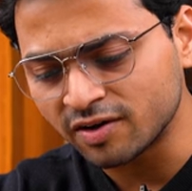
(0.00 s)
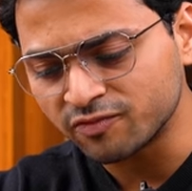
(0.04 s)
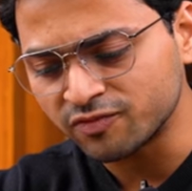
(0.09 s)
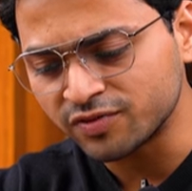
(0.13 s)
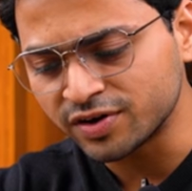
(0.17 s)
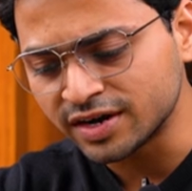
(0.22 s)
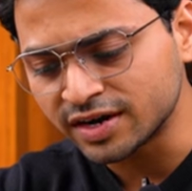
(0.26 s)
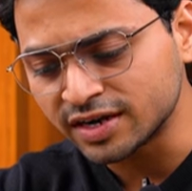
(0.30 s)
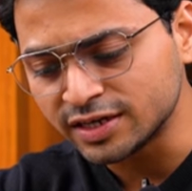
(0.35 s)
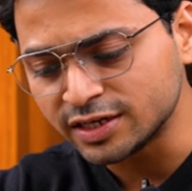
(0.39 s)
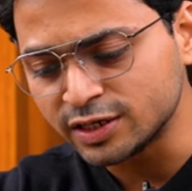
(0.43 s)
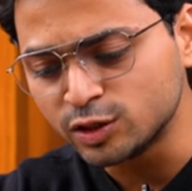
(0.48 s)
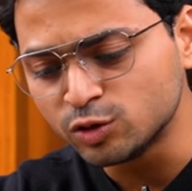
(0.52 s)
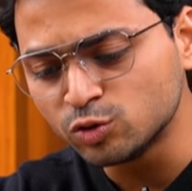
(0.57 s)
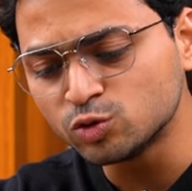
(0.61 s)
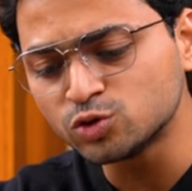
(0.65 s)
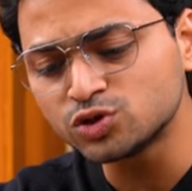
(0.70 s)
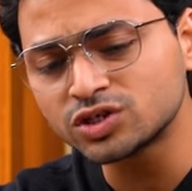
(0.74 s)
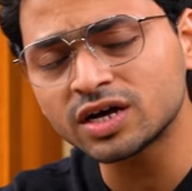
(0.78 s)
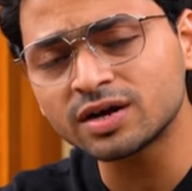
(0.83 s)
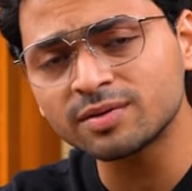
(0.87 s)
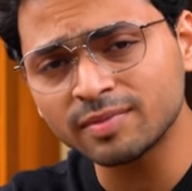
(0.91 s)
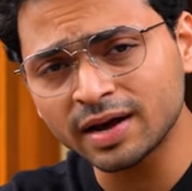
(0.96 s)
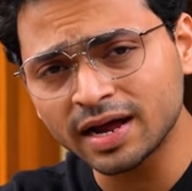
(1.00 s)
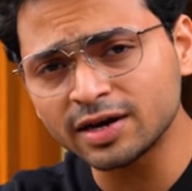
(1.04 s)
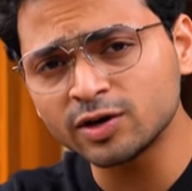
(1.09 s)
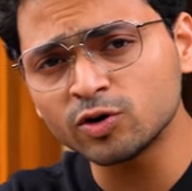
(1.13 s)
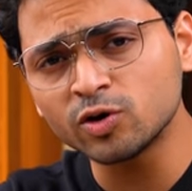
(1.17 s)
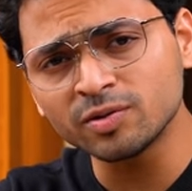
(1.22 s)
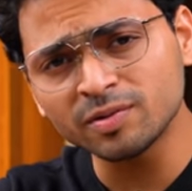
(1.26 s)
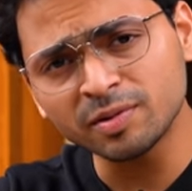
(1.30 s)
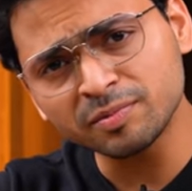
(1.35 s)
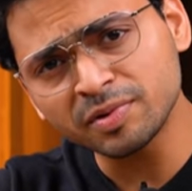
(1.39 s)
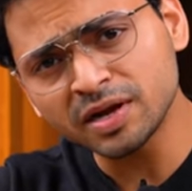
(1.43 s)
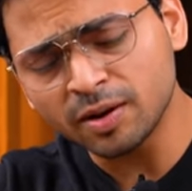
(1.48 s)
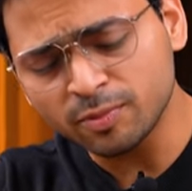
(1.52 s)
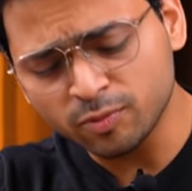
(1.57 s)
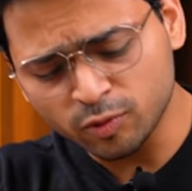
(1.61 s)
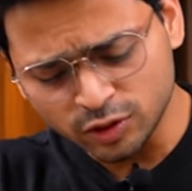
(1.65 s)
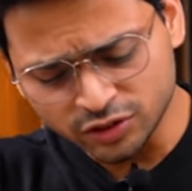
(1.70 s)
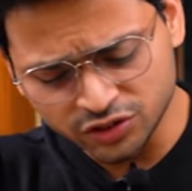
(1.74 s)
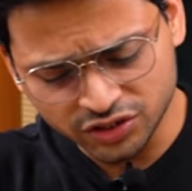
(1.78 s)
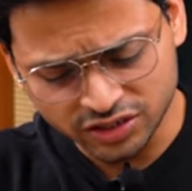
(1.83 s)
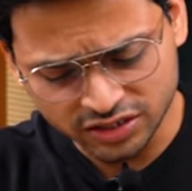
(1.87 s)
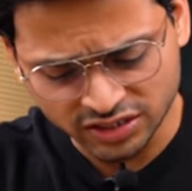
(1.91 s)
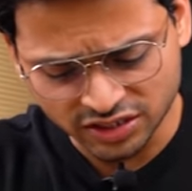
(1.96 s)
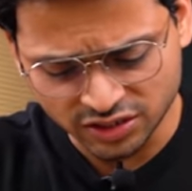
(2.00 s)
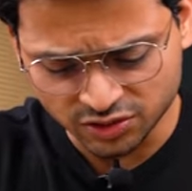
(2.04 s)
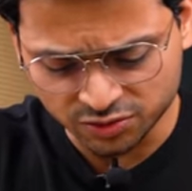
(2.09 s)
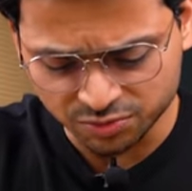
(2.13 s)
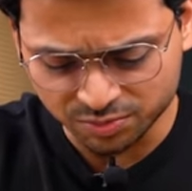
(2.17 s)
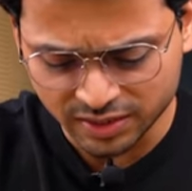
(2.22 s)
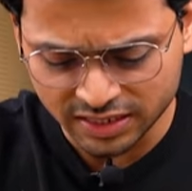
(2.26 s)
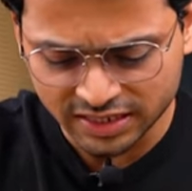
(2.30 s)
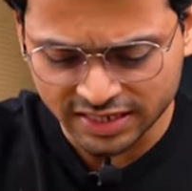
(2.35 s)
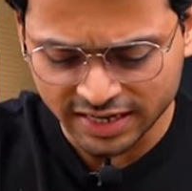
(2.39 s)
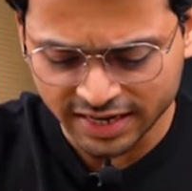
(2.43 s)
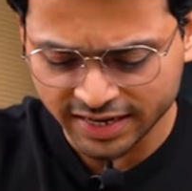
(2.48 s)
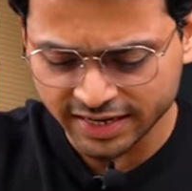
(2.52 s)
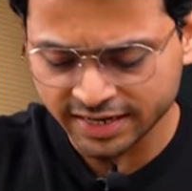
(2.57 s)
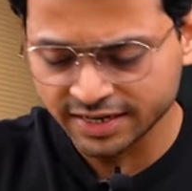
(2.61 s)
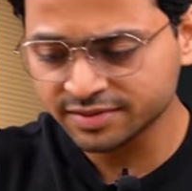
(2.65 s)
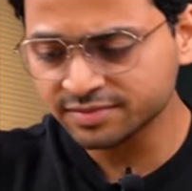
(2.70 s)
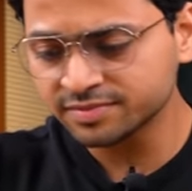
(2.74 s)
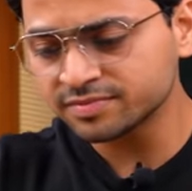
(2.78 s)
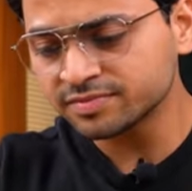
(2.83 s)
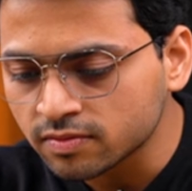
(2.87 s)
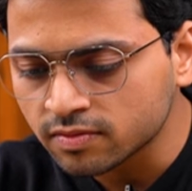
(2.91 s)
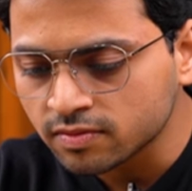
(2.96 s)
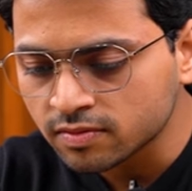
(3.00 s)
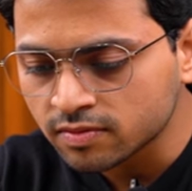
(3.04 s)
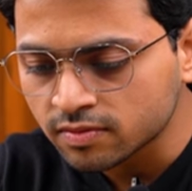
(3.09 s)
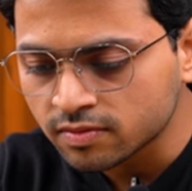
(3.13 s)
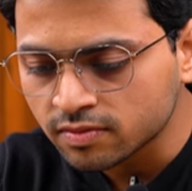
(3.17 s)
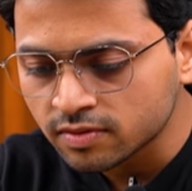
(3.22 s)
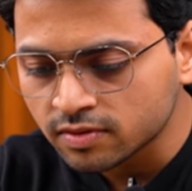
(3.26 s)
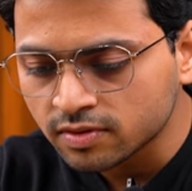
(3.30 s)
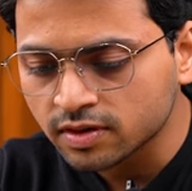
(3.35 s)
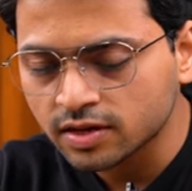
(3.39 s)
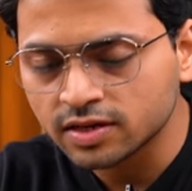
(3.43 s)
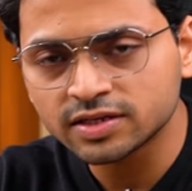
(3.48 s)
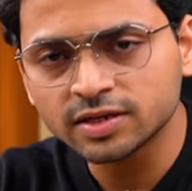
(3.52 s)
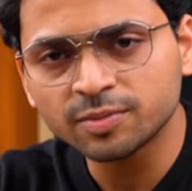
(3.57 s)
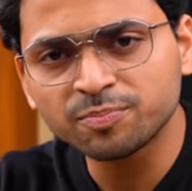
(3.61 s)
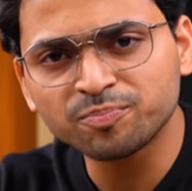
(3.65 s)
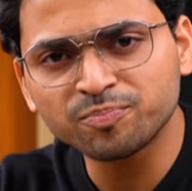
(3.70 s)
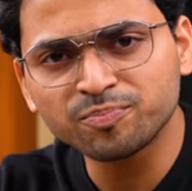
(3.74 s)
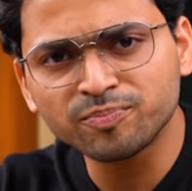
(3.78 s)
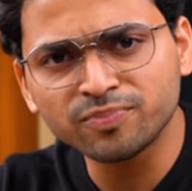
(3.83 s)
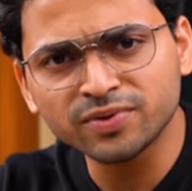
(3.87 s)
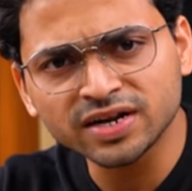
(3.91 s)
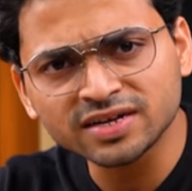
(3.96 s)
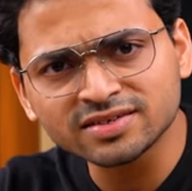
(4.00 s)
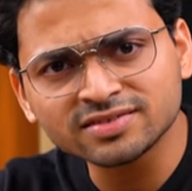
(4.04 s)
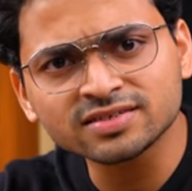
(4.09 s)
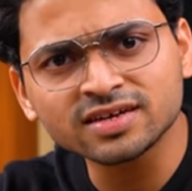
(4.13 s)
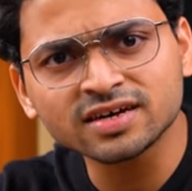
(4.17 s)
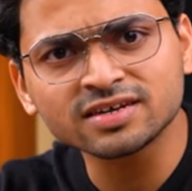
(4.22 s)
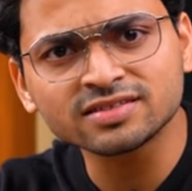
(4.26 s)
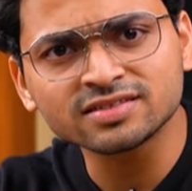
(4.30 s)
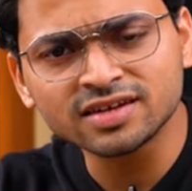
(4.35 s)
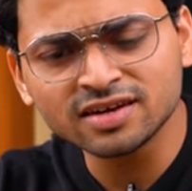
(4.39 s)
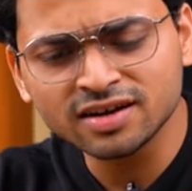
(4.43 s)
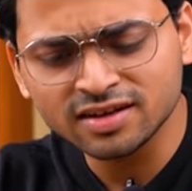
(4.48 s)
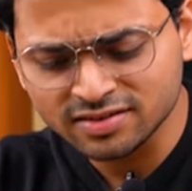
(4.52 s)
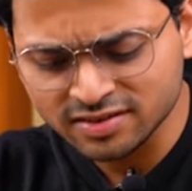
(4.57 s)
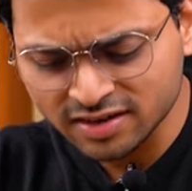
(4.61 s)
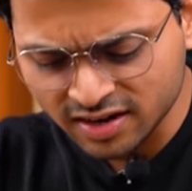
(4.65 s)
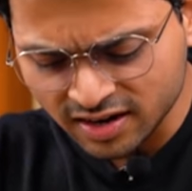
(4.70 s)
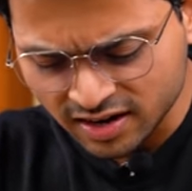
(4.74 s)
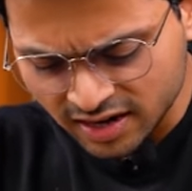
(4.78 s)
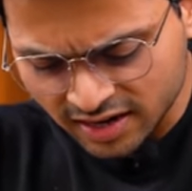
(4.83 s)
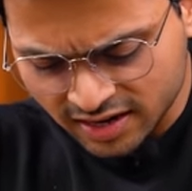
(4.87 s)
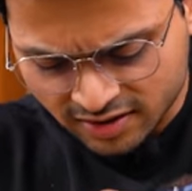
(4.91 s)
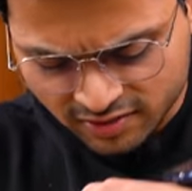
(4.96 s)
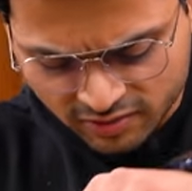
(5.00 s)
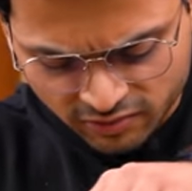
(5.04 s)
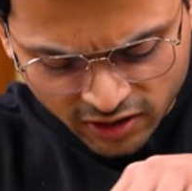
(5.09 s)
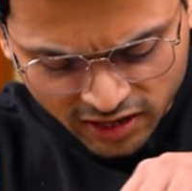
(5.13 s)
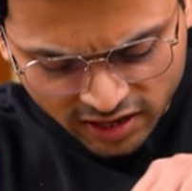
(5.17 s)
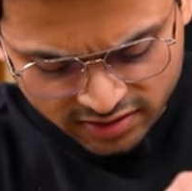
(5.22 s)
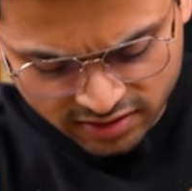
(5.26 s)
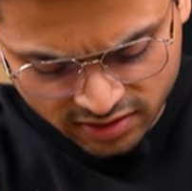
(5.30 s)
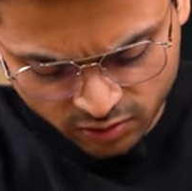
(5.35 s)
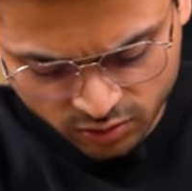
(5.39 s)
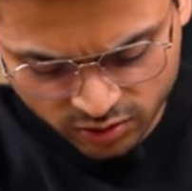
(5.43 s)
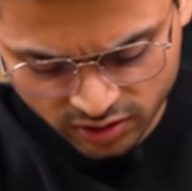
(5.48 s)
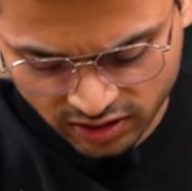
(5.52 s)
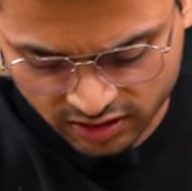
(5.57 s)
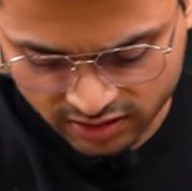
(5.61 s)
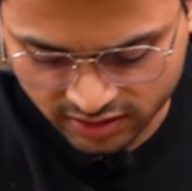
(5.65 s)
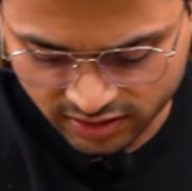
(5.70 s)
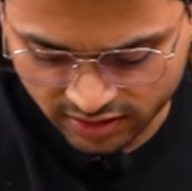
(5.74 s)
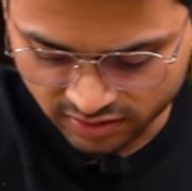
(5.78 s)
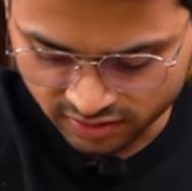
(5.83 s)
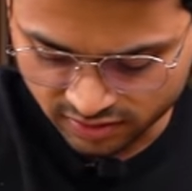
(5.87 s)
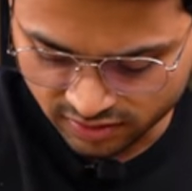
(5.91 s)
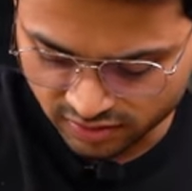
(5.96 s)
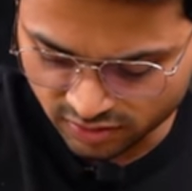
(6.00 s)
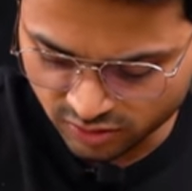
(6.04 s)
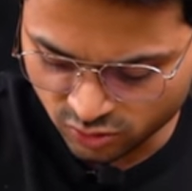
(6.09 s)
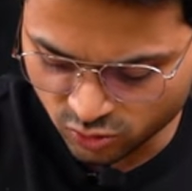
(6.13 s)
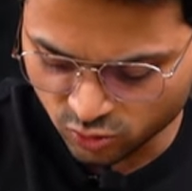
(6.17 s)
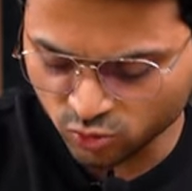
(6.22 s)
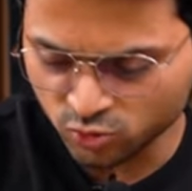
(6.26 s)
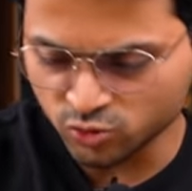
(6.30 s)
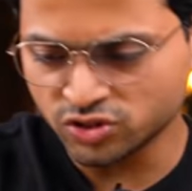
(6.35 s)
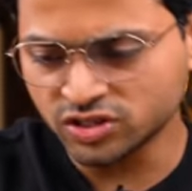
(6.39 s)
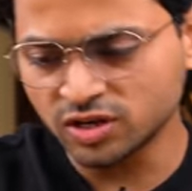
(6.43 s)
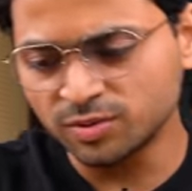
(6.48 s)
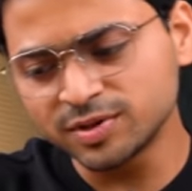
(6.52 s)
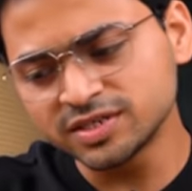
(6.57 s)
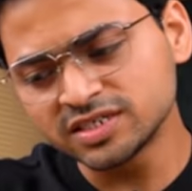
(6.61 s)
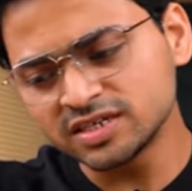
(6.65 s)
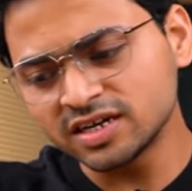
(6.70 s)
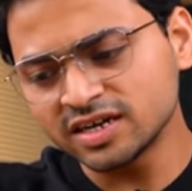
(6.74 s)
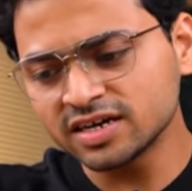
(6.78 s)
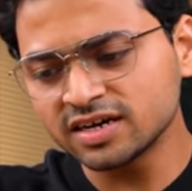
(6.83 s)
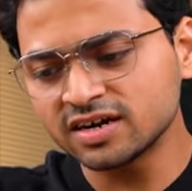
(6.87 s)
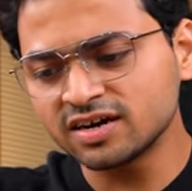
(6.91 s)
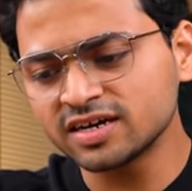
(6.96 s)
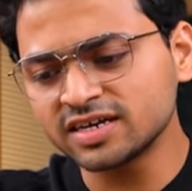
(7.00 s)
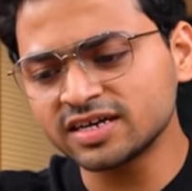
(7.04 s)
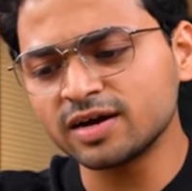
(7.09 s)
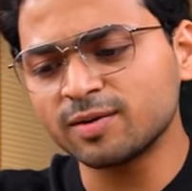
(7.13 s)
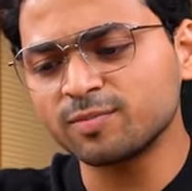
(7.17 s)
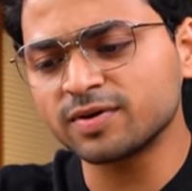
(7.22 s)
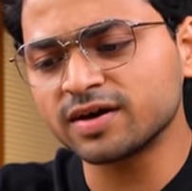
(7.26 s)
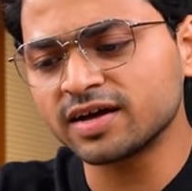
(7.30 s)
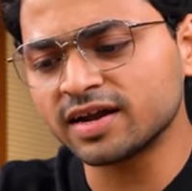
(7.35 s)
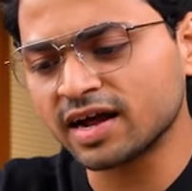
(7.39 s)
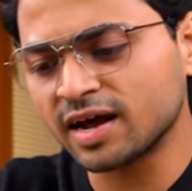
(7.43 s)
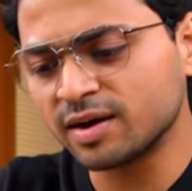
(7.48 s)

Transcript: या फिर यूज़र मैनुअल में भी आपको इंस्ट्रक्शंस मिल जाएंगे ऐसे प्रेस करते ना ऐसे क्लिक वाला साउंड आता है तो समझ जाने का कि आपके